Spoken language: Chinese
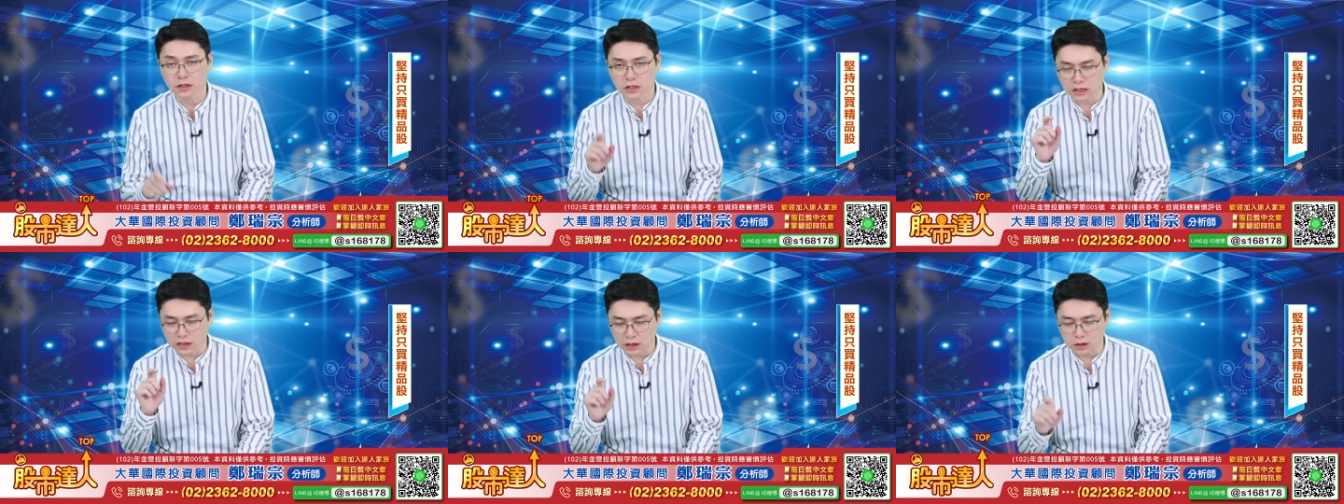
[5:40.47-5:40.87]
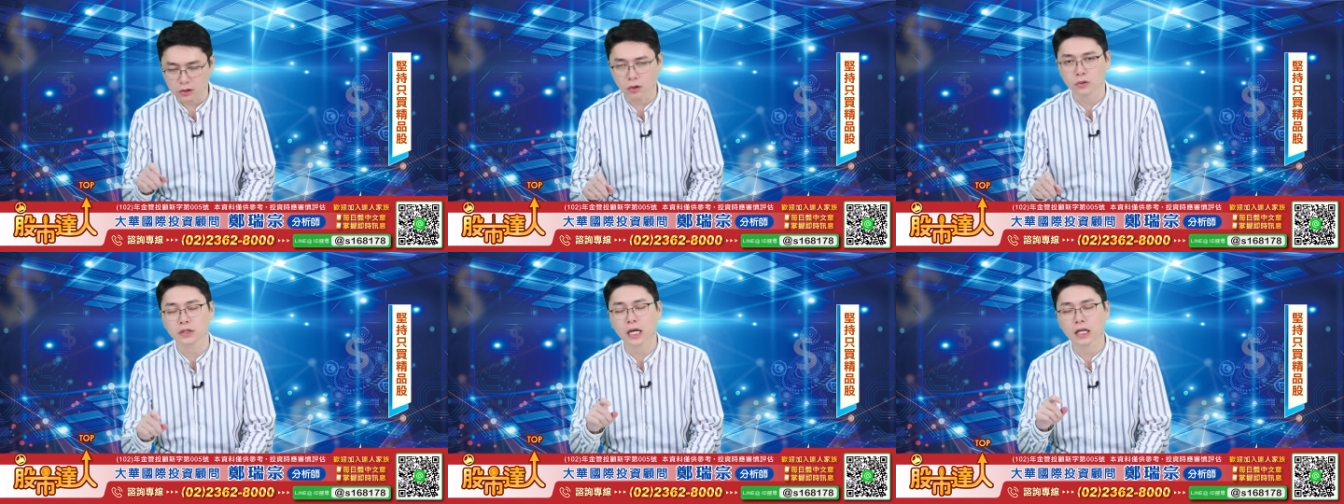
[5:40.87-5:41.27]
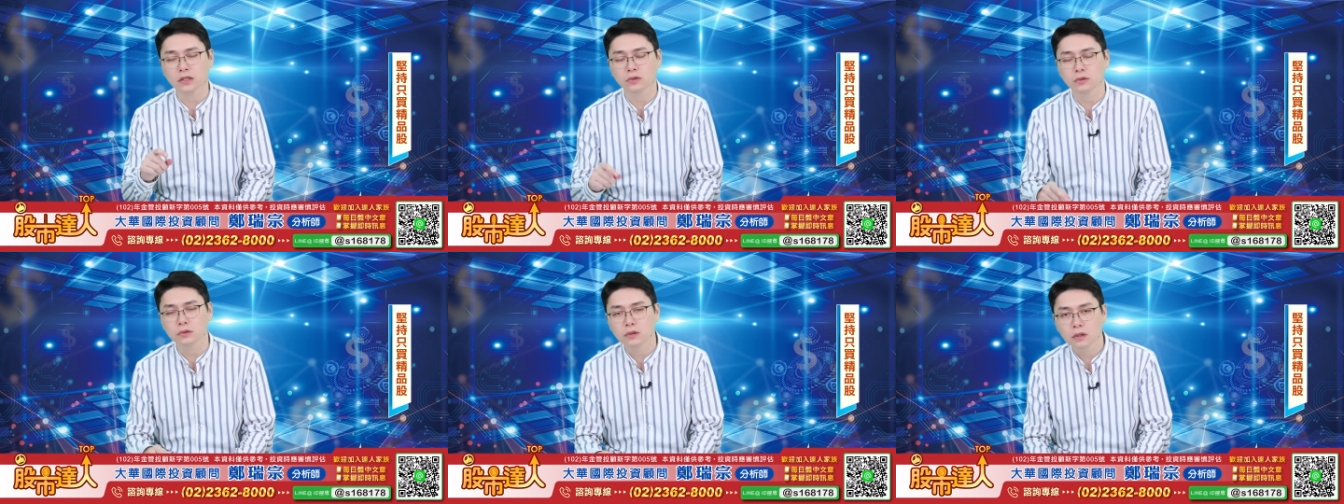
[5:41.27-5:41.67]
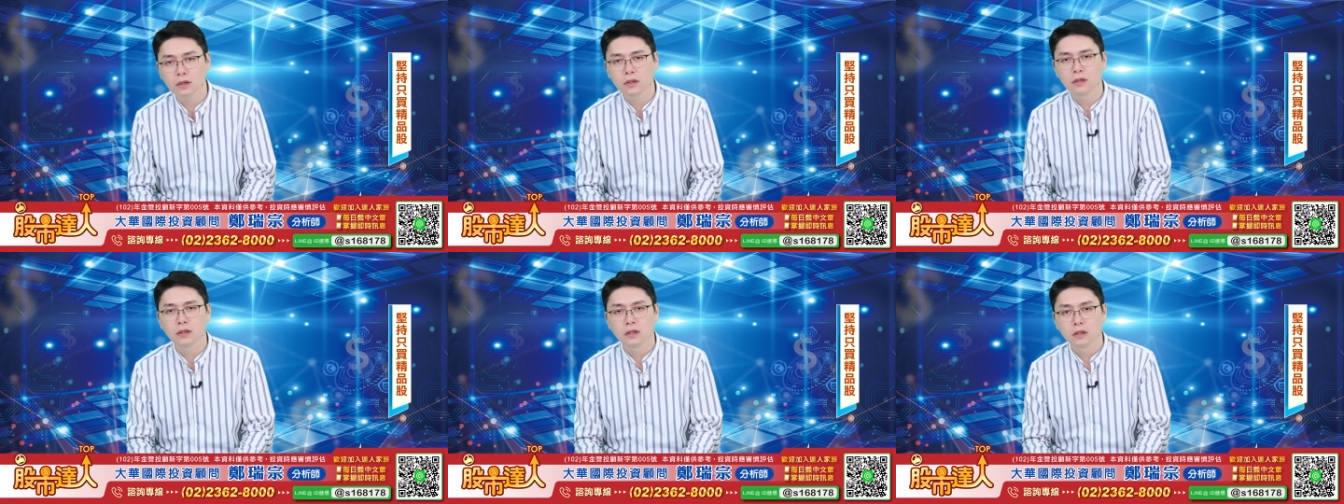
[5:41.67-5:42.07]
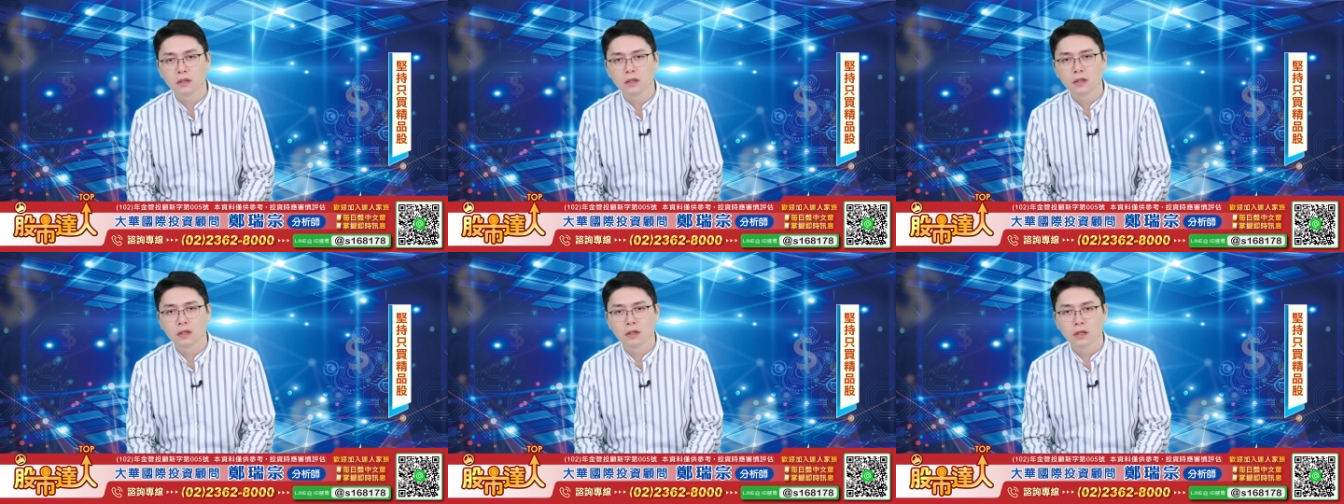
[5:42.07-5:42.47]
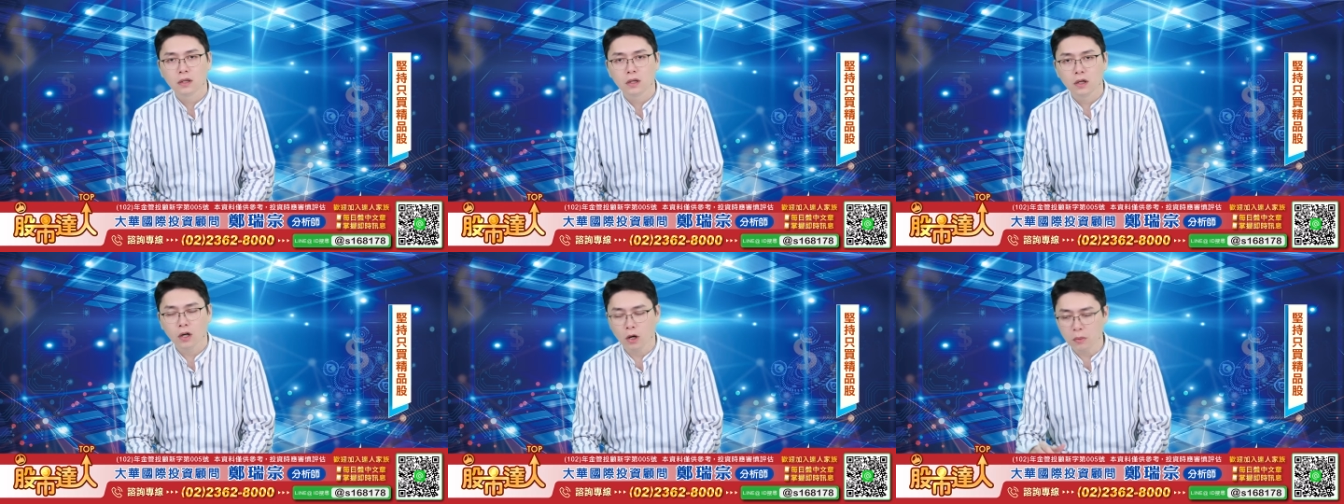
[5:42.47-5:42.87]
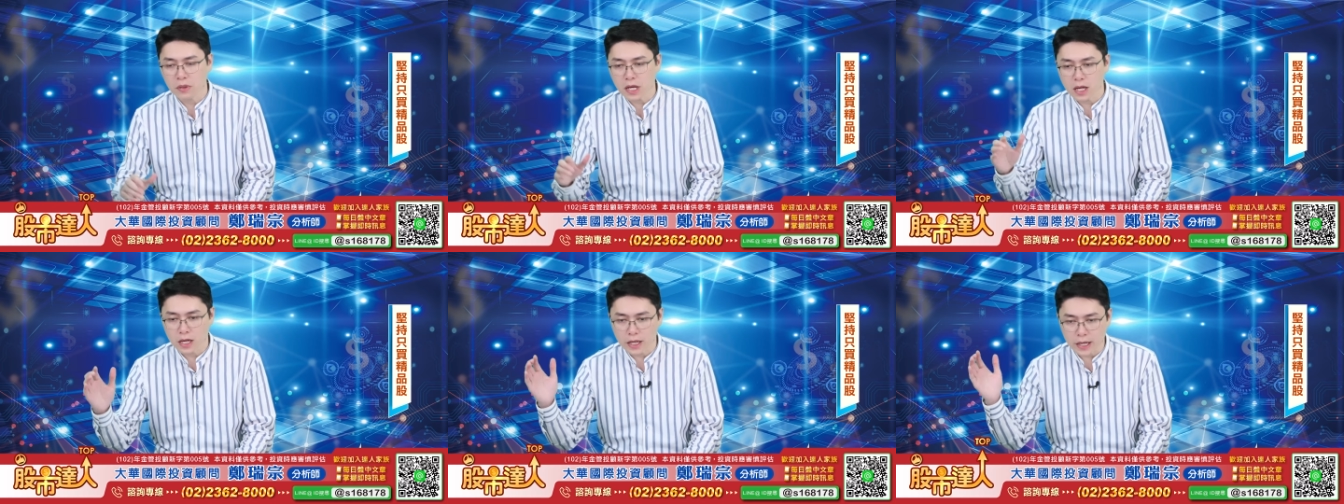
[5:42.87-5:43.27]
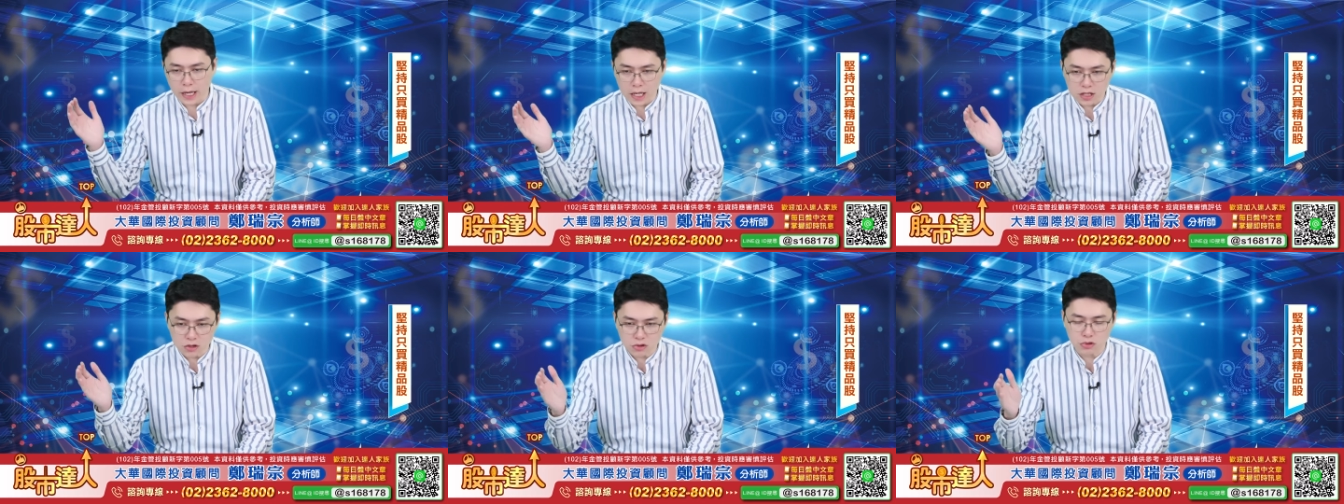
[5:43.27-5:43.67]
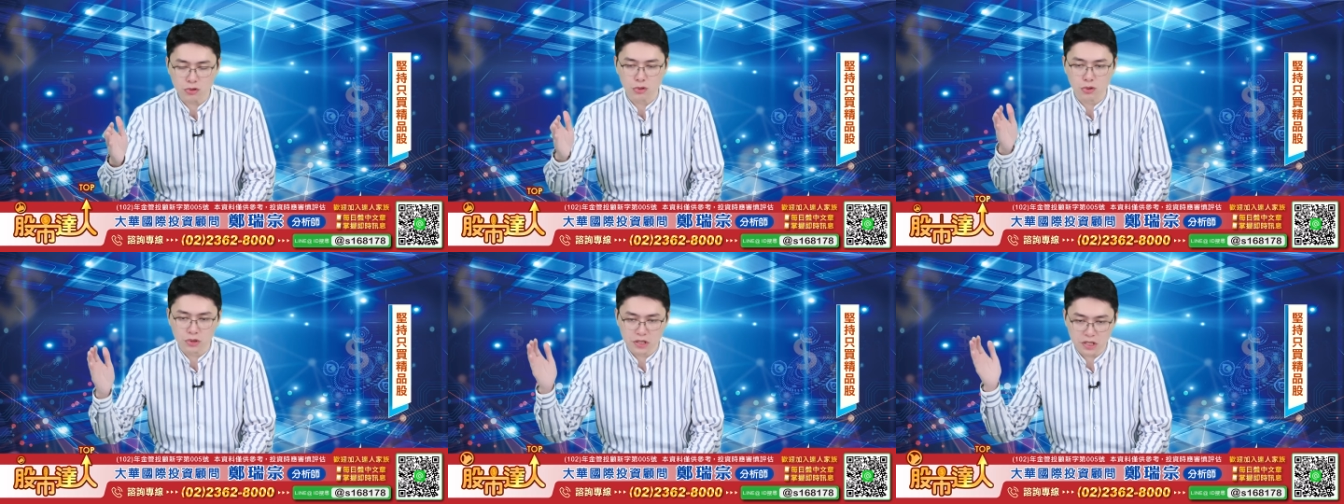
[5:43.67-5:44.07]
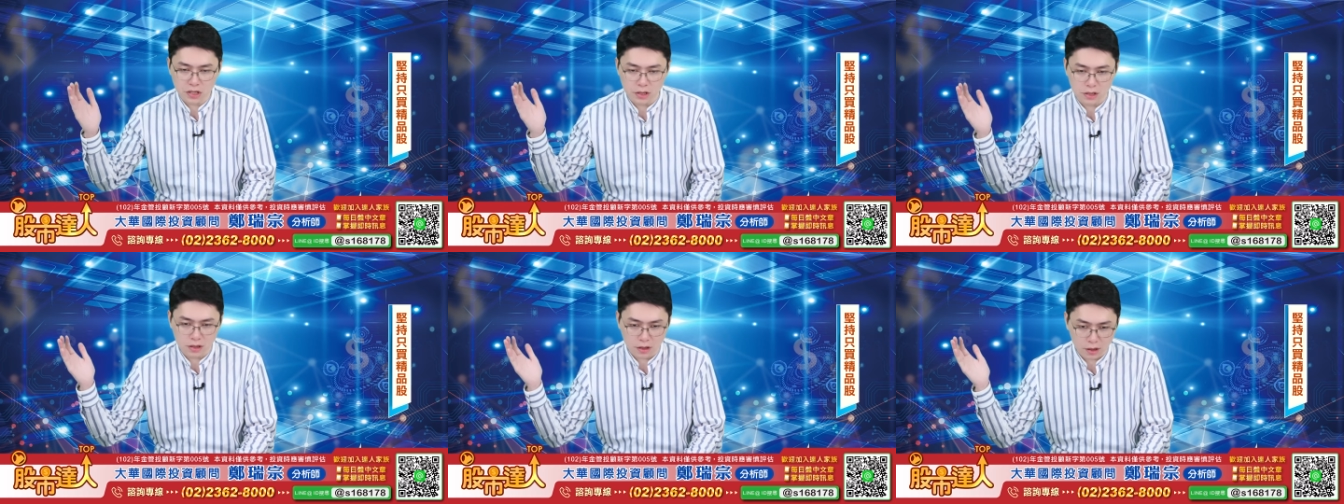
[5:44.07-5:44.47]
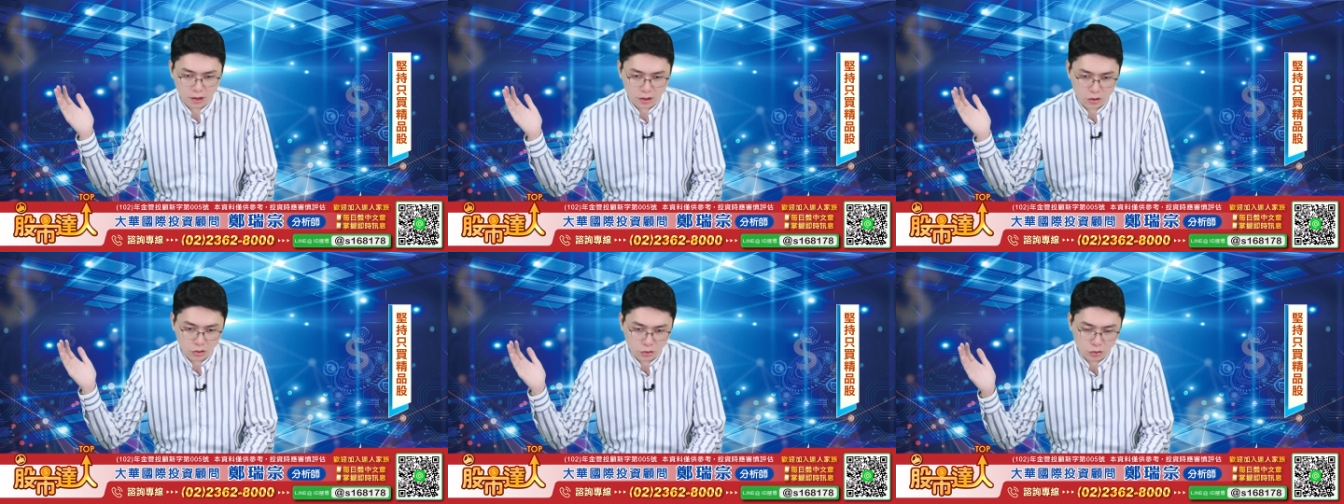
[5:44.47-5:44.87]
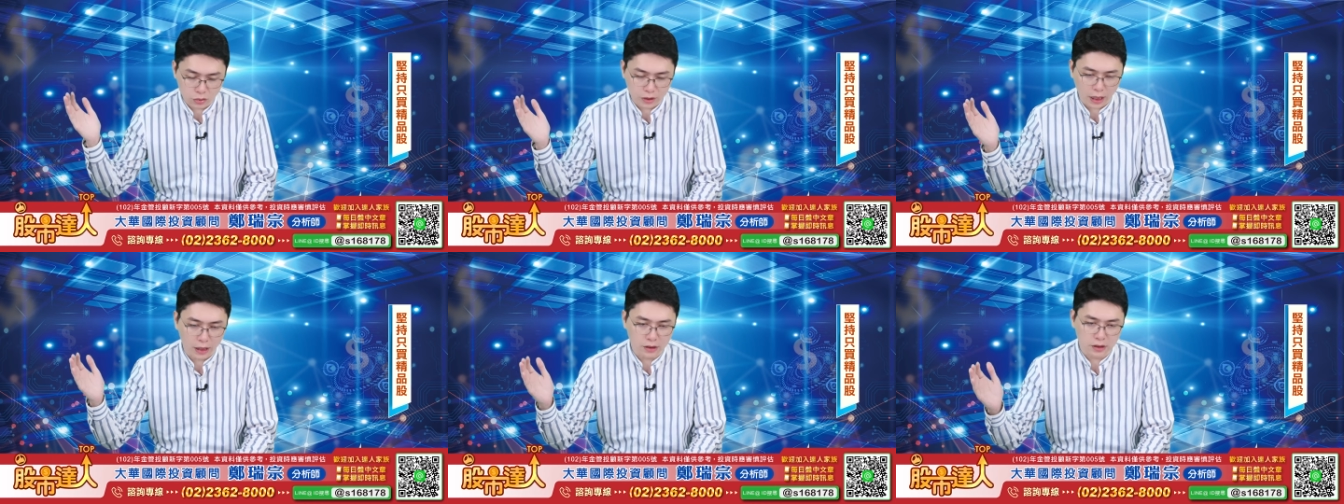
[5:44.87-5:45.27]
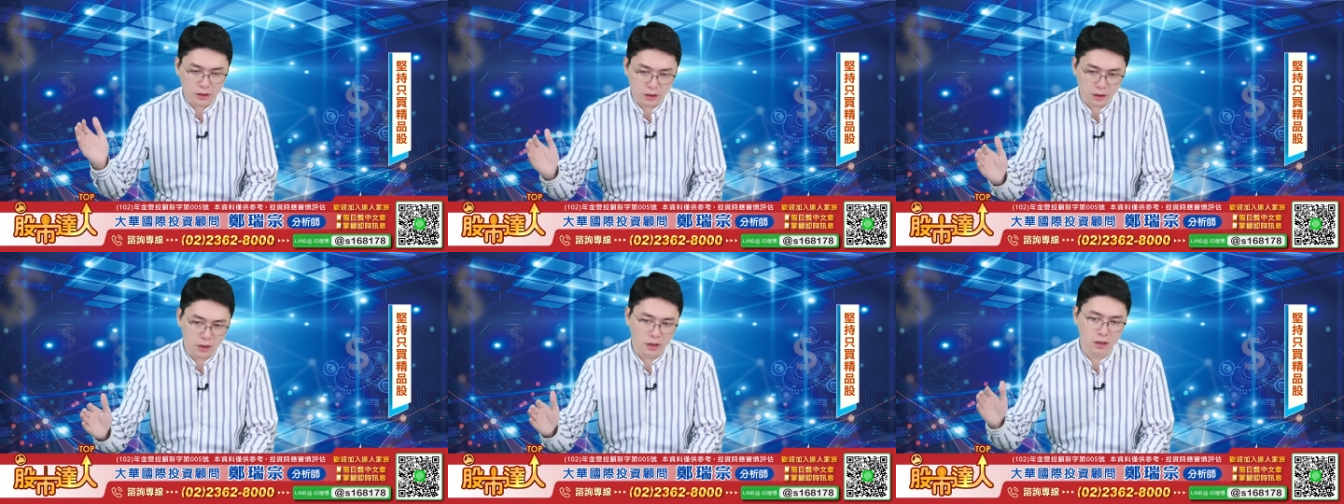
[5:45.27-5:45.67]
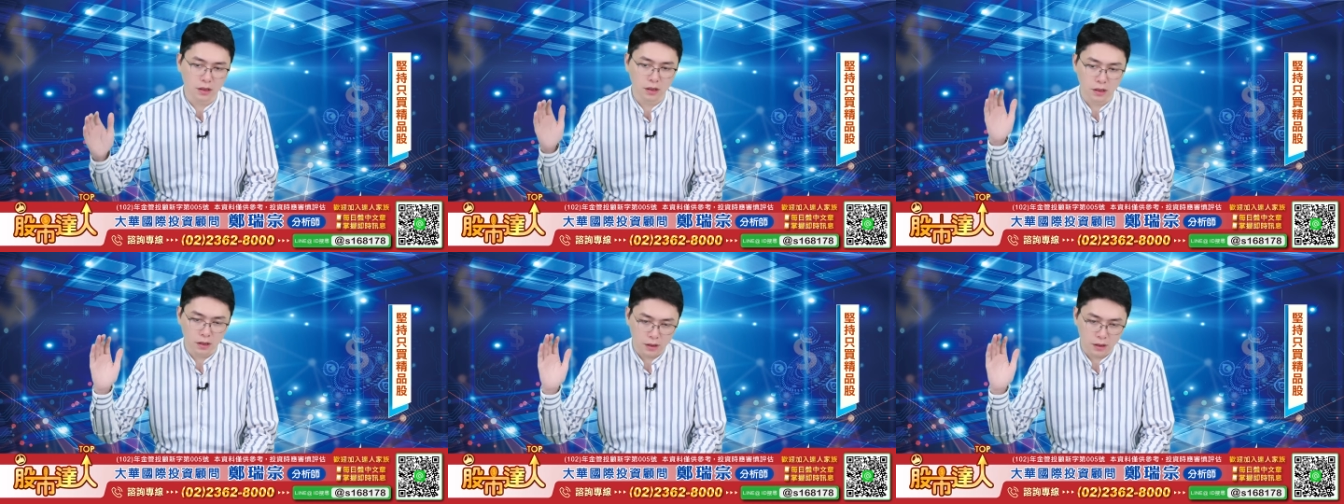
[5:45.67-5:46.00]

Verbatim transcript: 启动下去。 后面连续性的入账金额